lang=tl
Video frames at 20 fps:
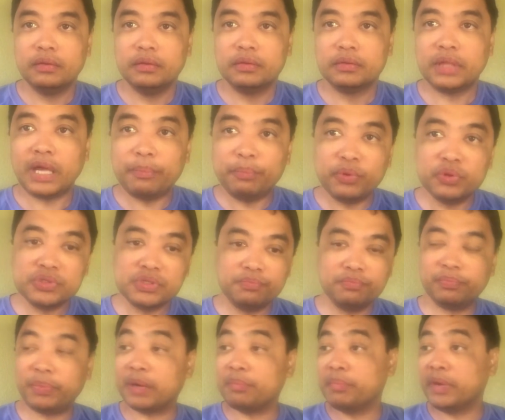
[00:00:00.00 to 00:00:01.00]
Tapos,
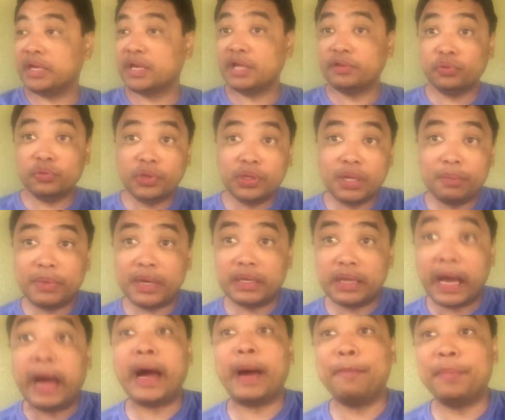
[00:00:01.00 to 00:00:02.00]
pag may ganito na naman,
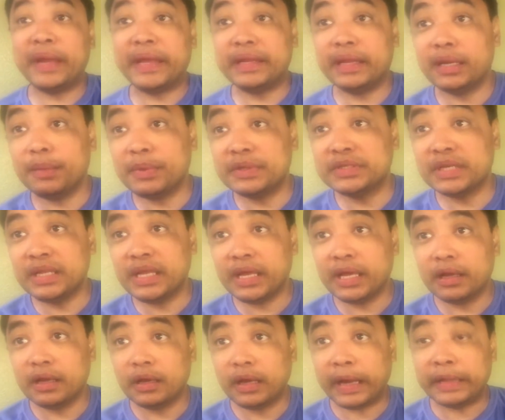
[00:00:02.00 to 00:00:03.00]
a-apply na naman sila
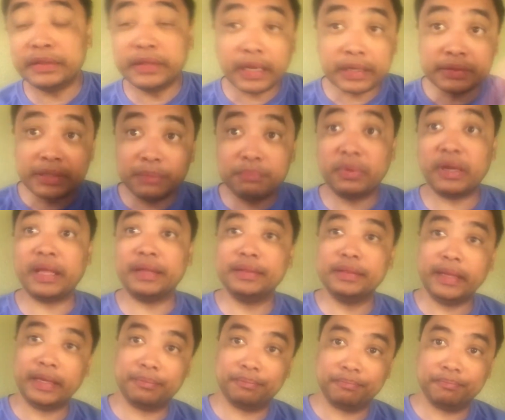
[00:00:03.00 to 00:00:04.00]
under different
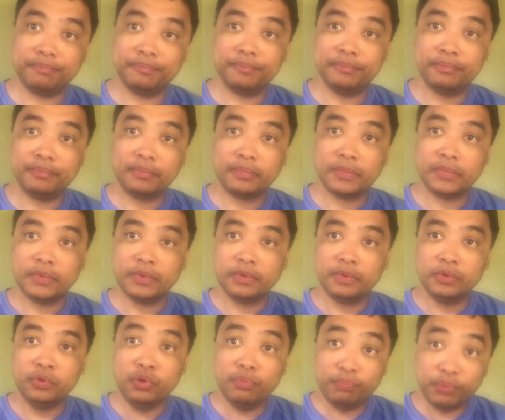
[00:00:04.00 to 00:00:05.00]
name.
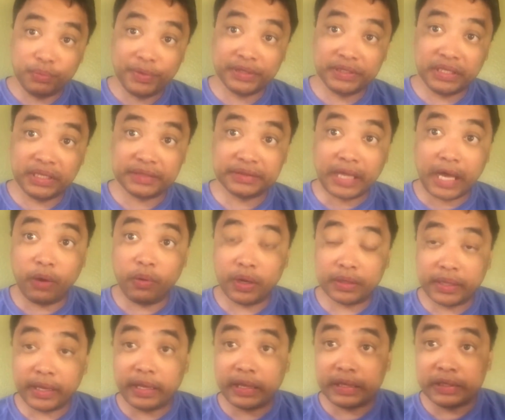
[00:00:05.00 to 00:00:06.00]
Yun po yung mga tinatawag
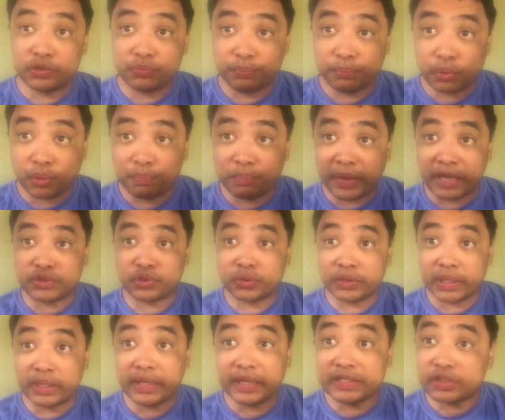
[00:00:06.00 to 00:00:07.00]
na is
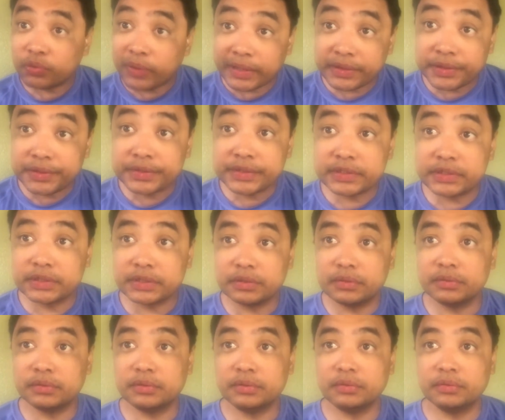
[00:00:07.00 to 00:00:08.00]
professional squatters.
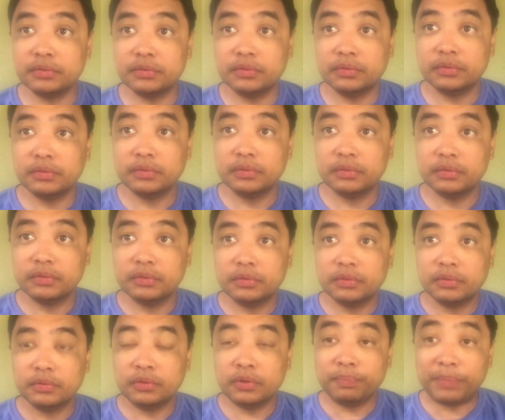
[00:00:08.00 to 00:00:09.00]

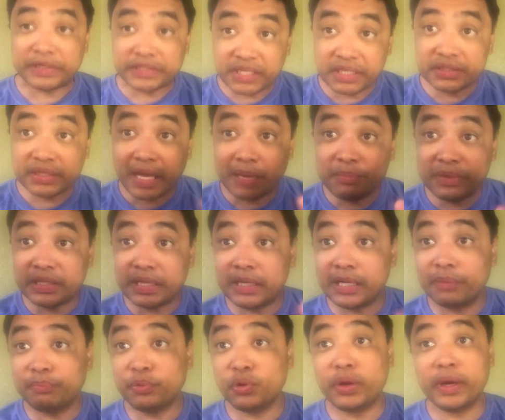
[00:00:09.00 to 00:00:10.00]
No, pasentabi na
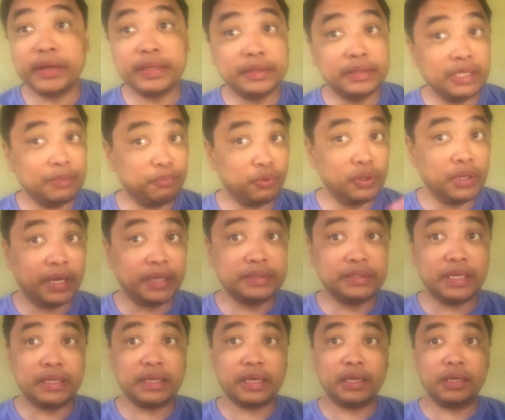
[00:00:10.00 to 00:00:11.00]
lang po ha, ah. hindi po lahat
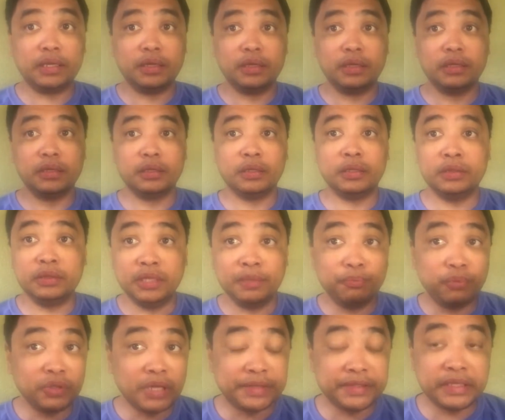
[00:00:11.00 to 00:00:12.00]
yan ha. Hindi
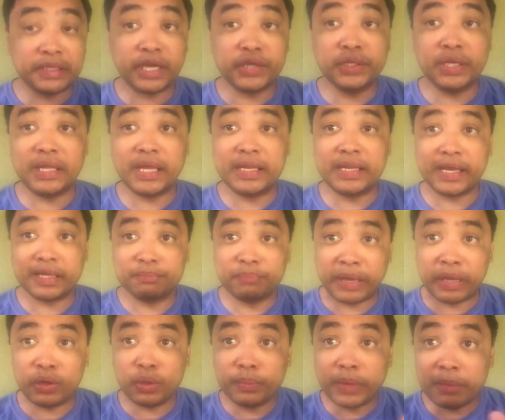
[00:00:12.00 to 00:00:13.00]
po natin kayo nilalahat,
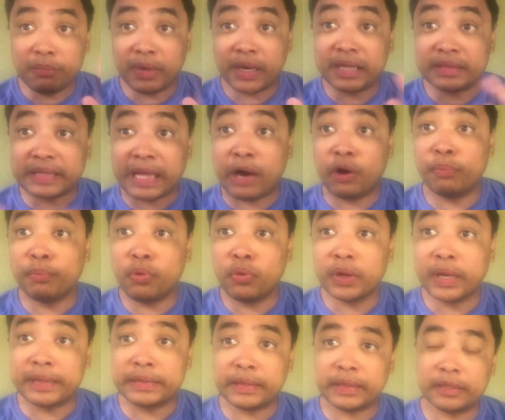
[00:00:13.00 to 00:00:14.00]
pero may mga tao pong
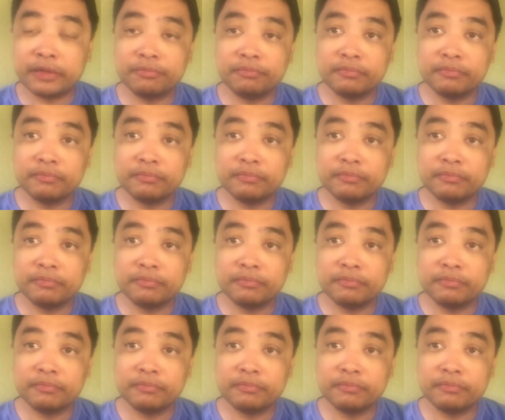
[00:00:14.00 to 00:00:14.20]
ganyan.